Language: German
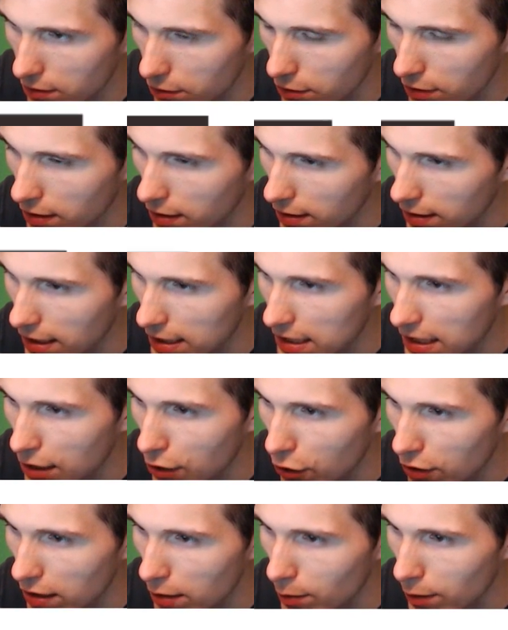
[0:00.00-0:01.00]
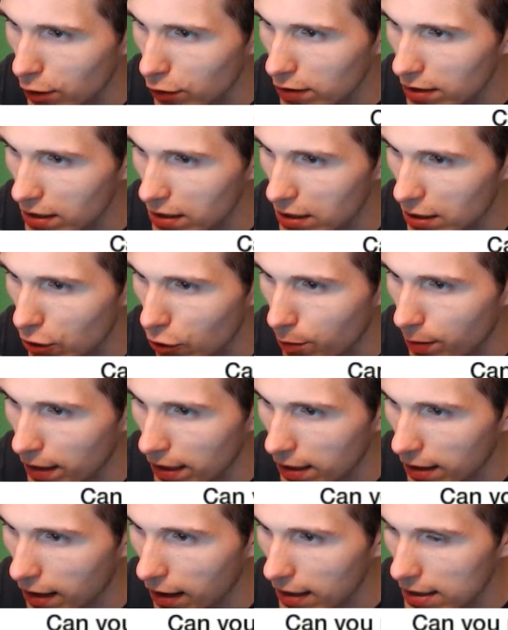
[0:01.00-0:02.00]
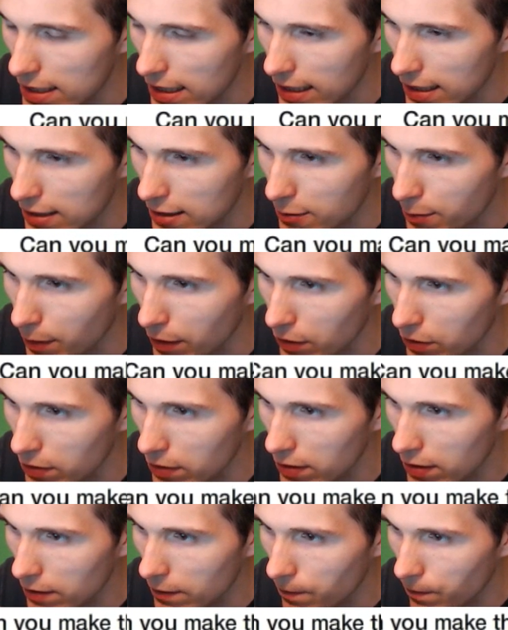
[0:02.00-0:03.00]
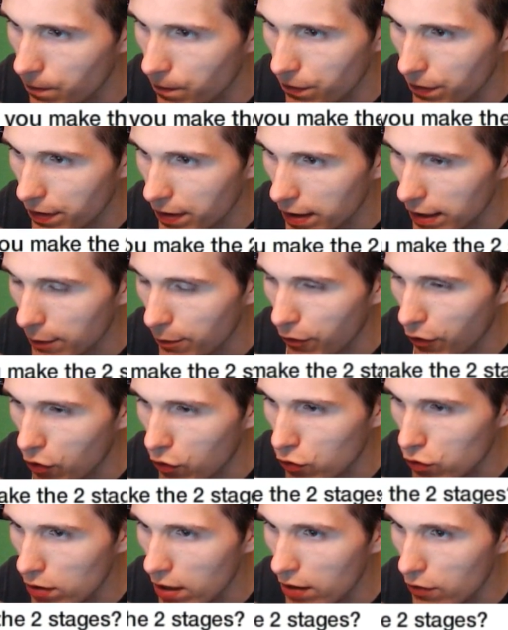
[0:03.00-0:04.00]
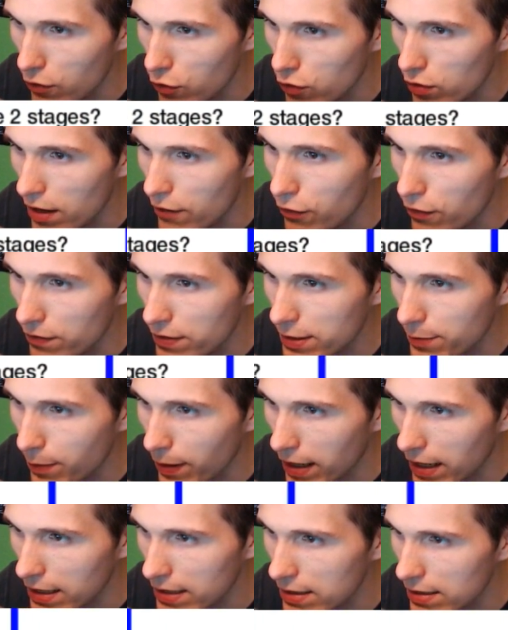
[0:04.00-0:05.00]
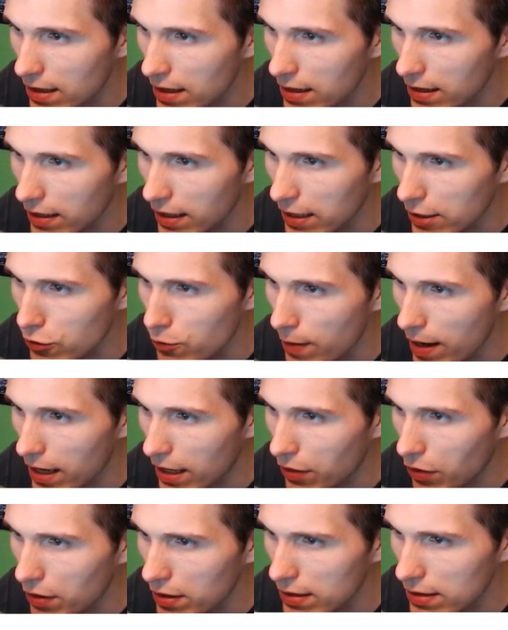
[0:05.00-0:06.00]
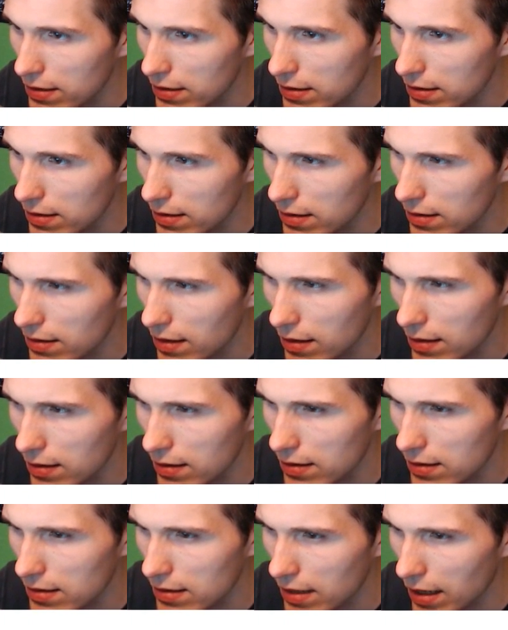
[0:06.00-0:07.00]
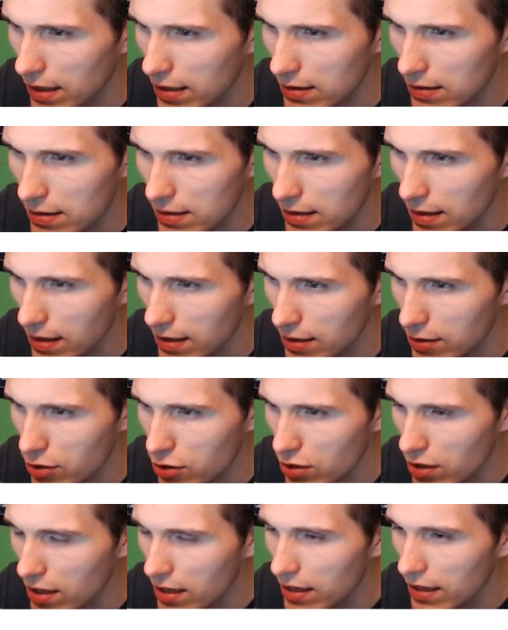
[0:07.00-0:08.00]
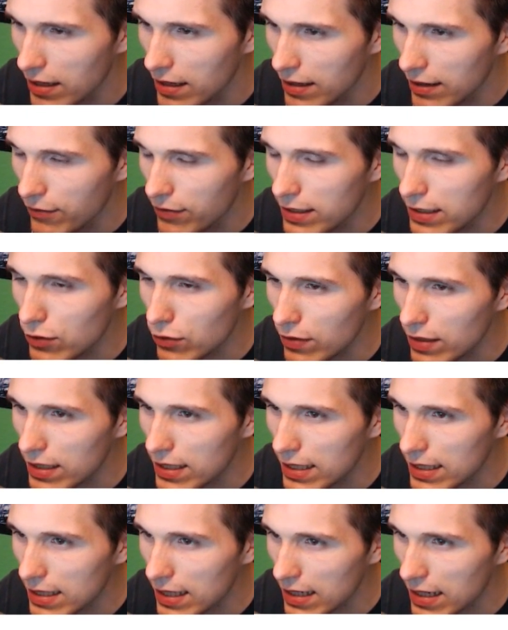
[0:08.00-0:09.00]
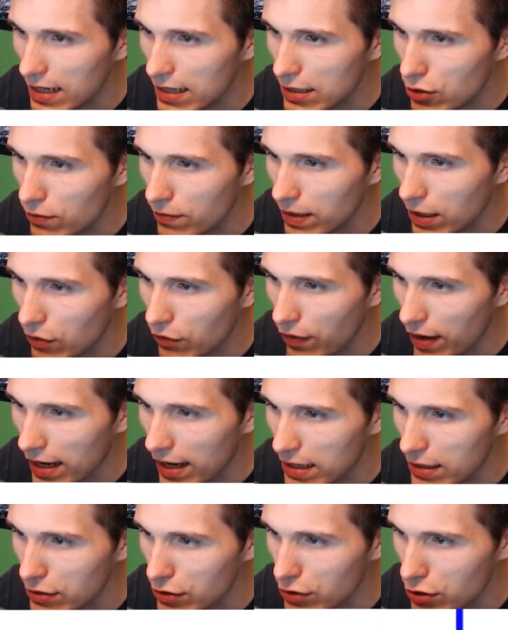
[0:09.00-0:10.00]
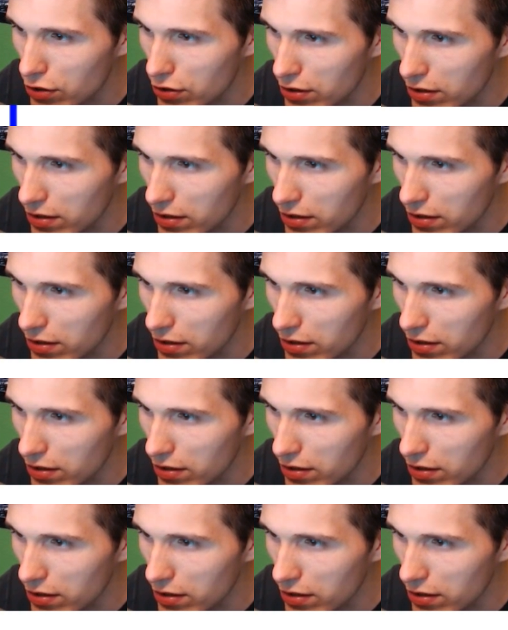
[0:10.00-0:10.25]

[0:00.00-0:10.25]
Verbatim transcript: Und dass die Leute immer noch den Slowpart als erstes bauen. Ich habe vor 100, 150 Parts. Can you make the second stage? Wieso ist es denn jetzt schon wieder auf Englisch?